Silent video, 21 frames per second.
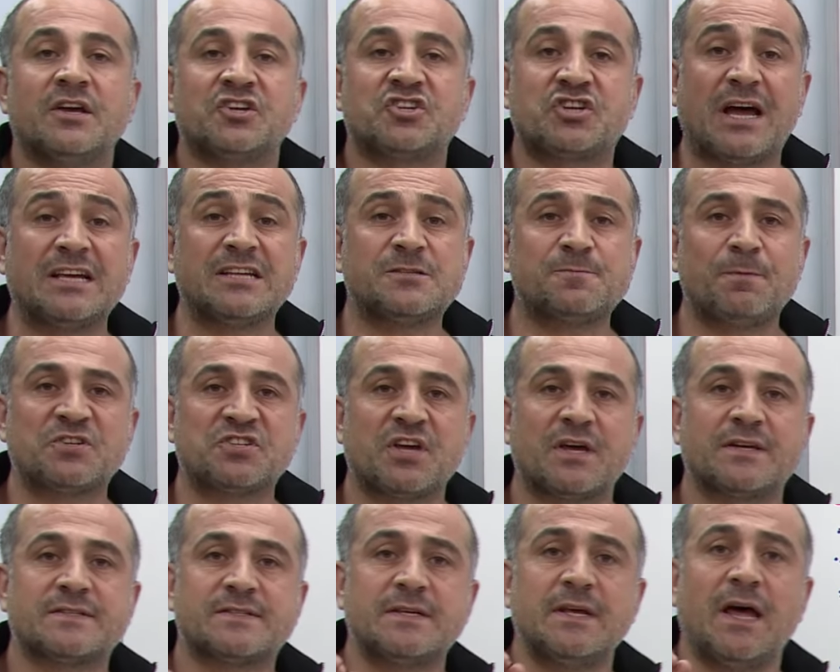Şans
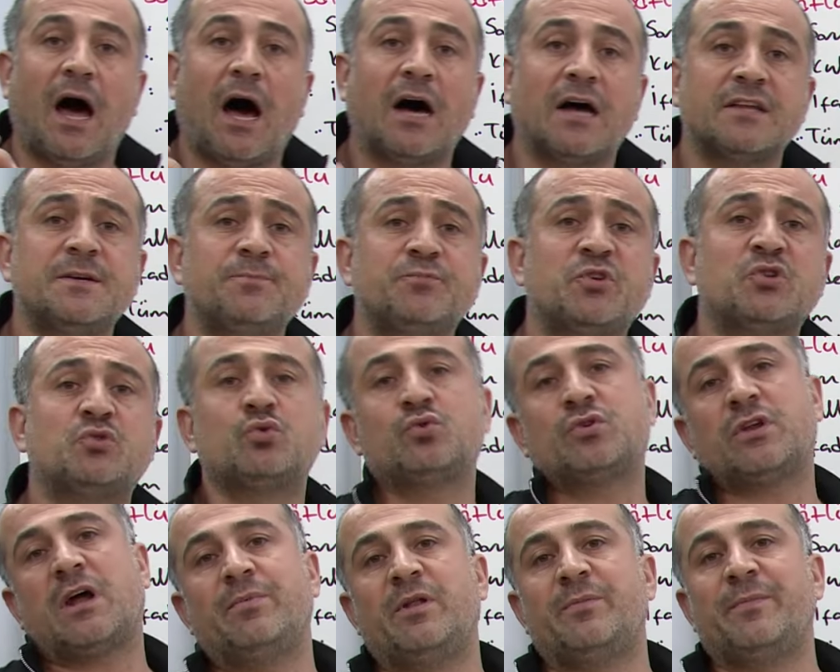başarısı atıp da
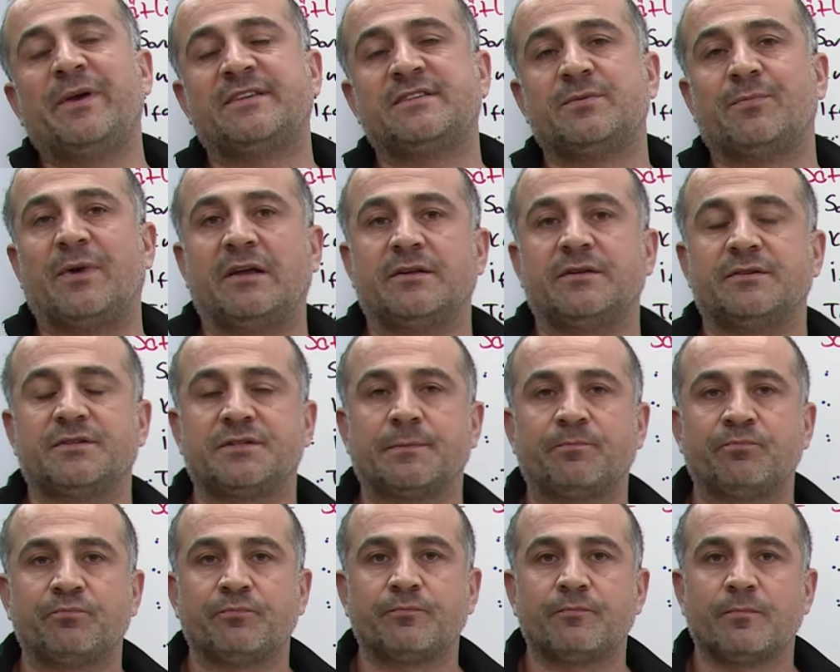tutturabilme
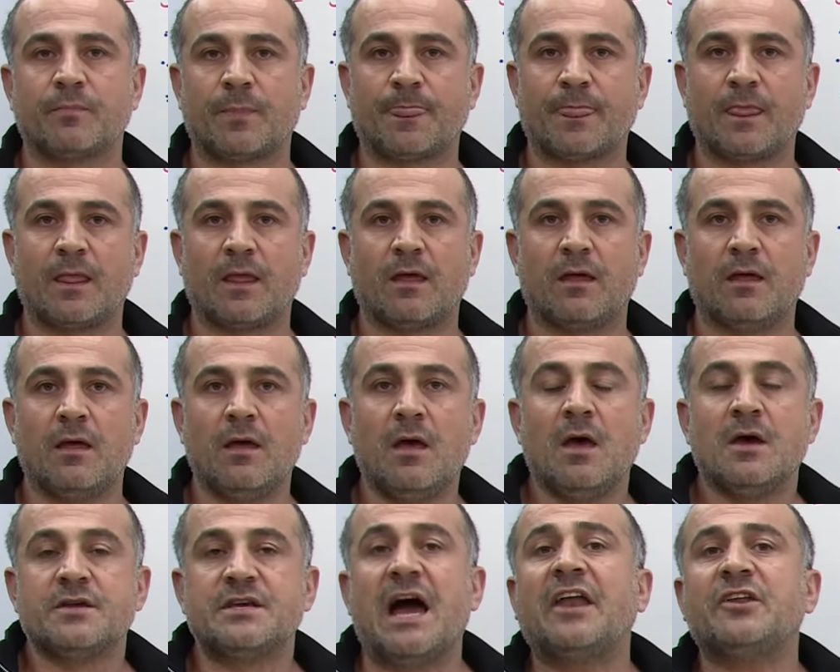ihtimalidir.
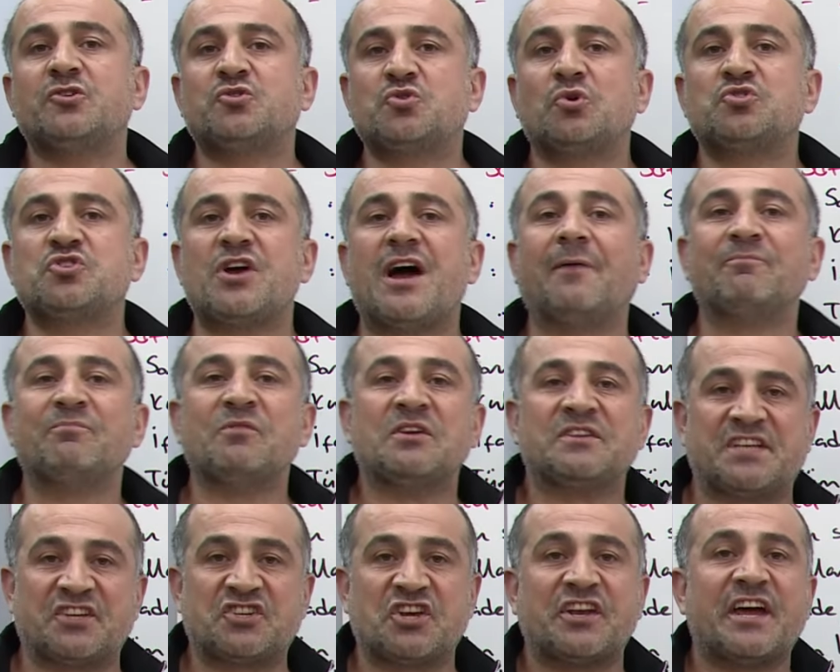Yani çocuğa
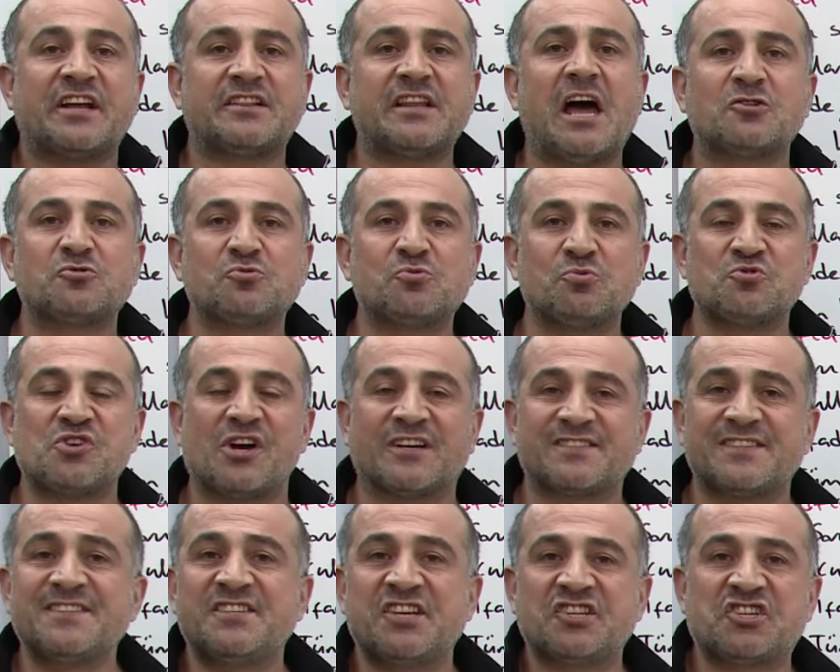seçenekler
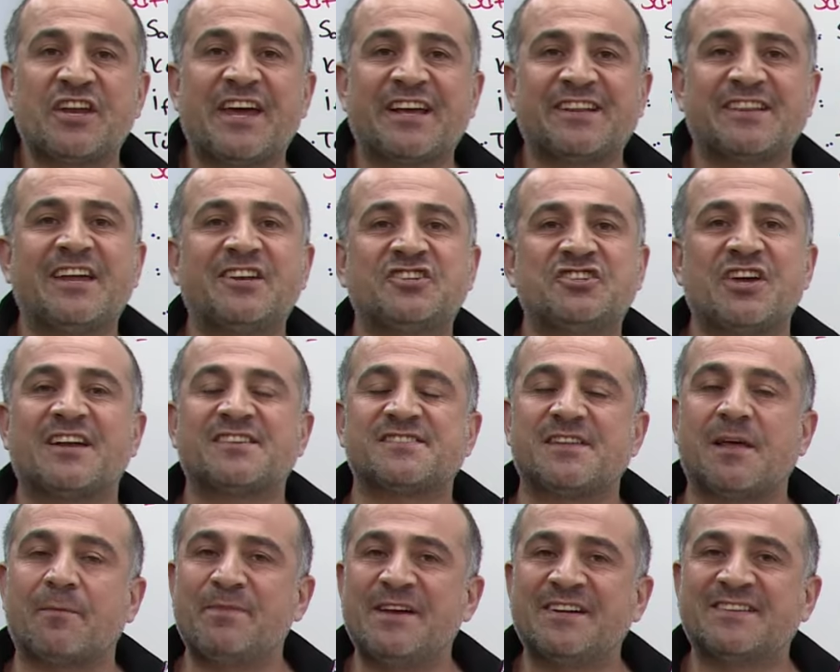sunacaksın. Seçenekler
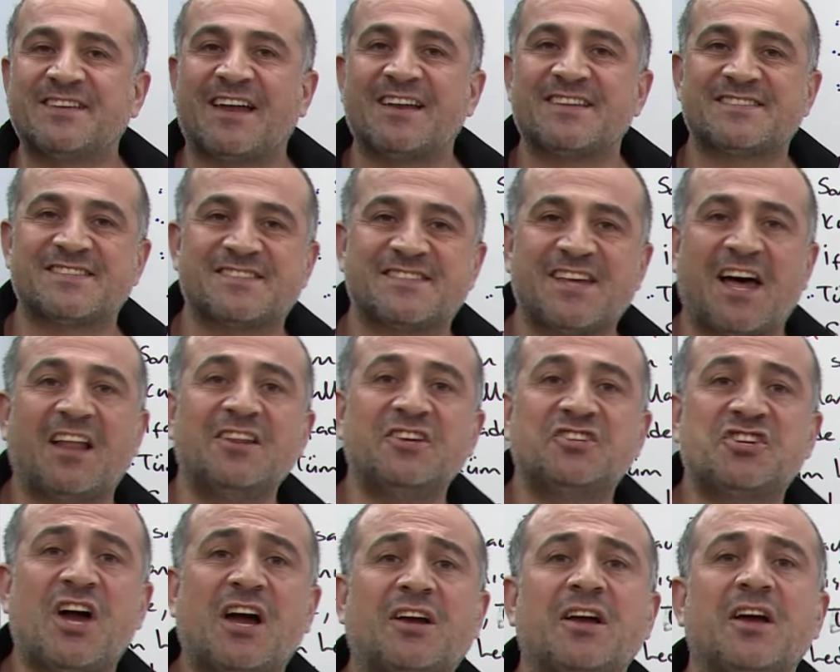içerisinden bir tanesini
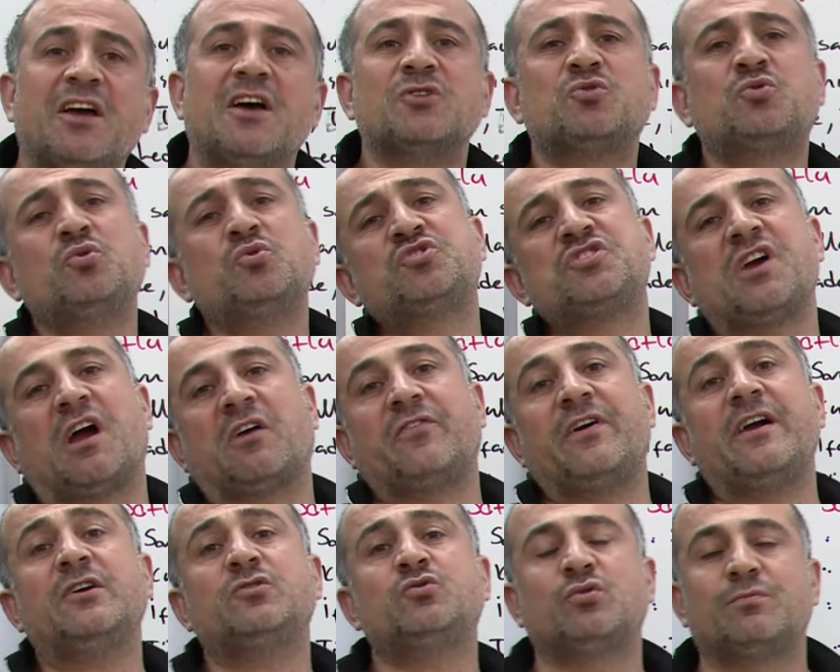sallayacak, tutacak
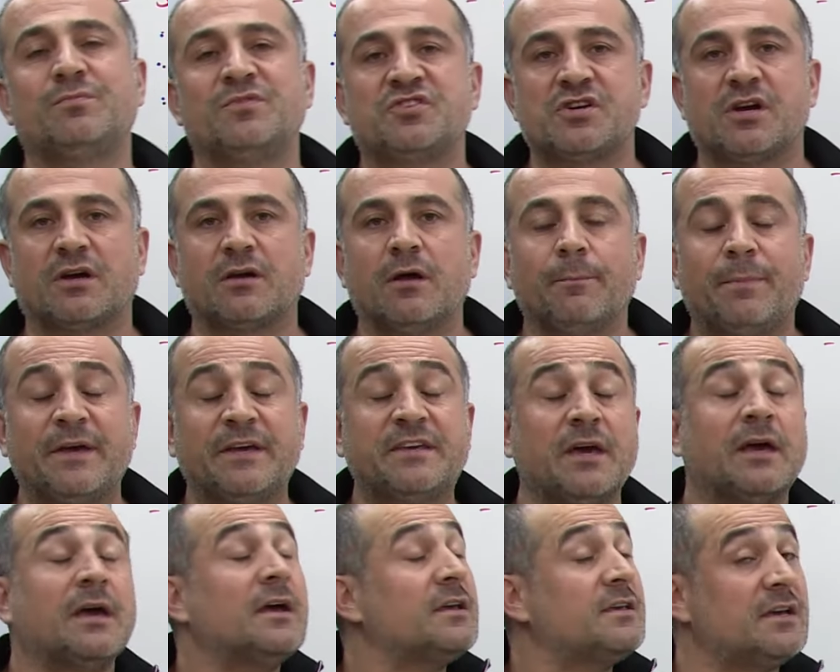veya tutmayacak.
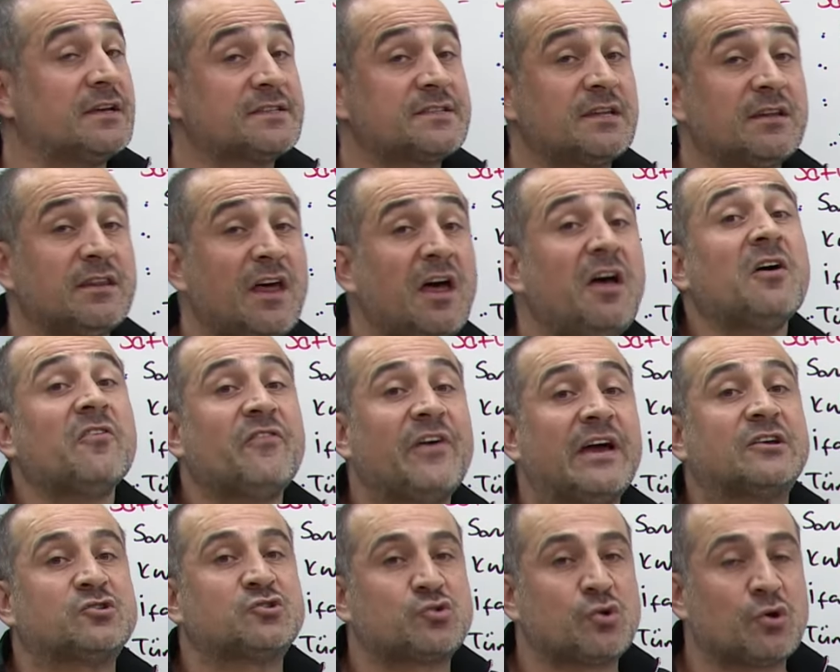Peki yazılıda
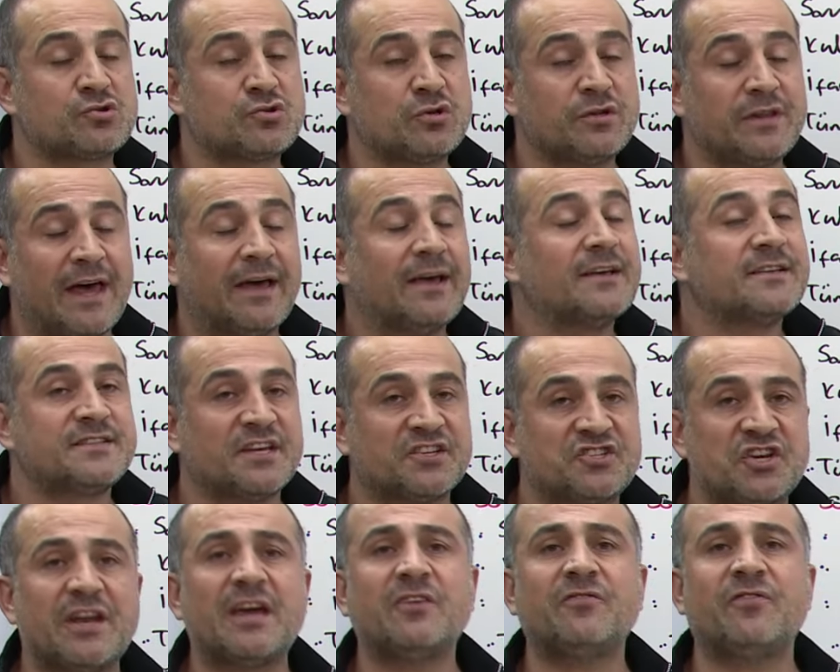veya sözlüde
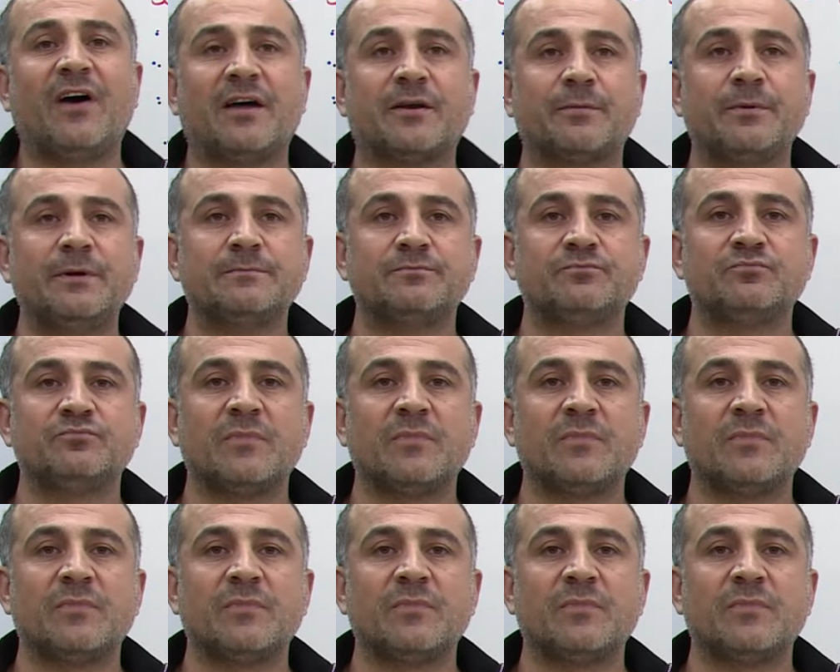seçenek var mı?